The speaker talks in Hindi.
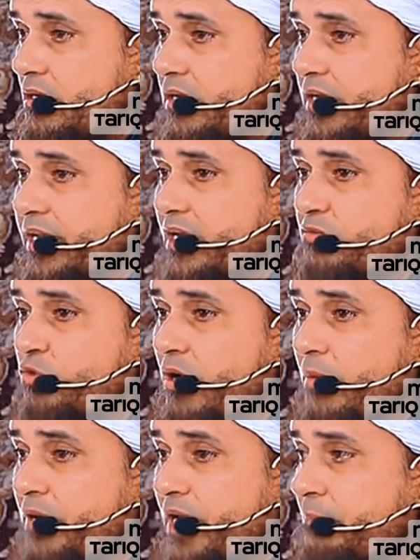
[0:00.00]
लेकिन वो
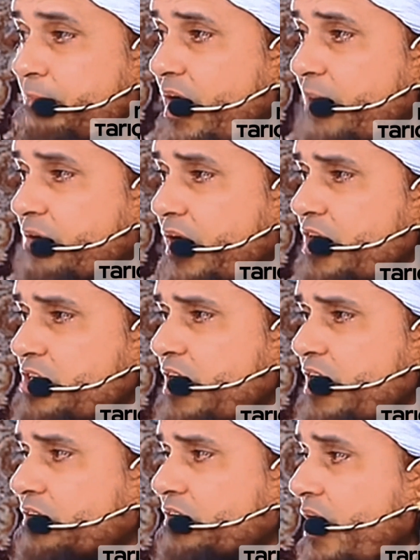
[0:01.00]
अपने बाप का
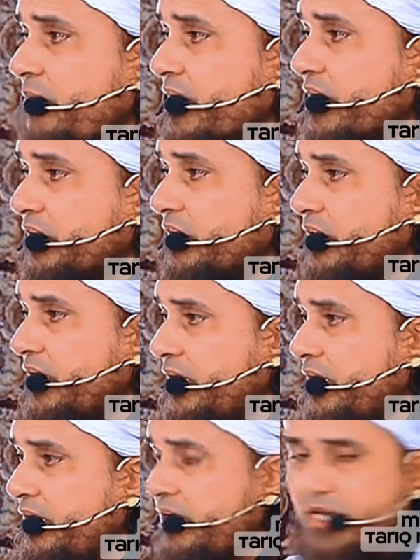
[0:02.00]
ऐसा एहतराम करते थे
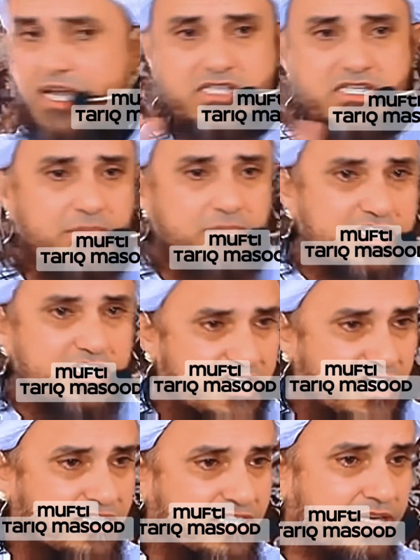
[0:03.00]
ऐसा बिछ
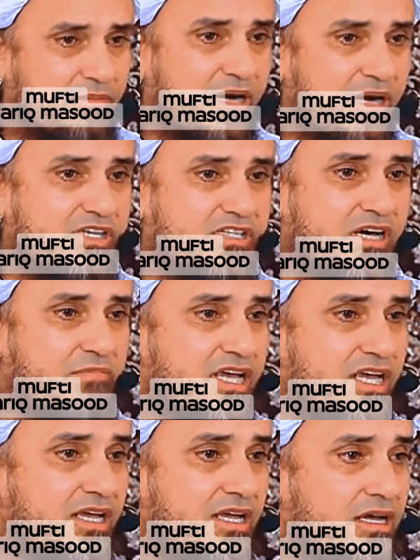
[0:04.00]
जाते थे बाप के सामने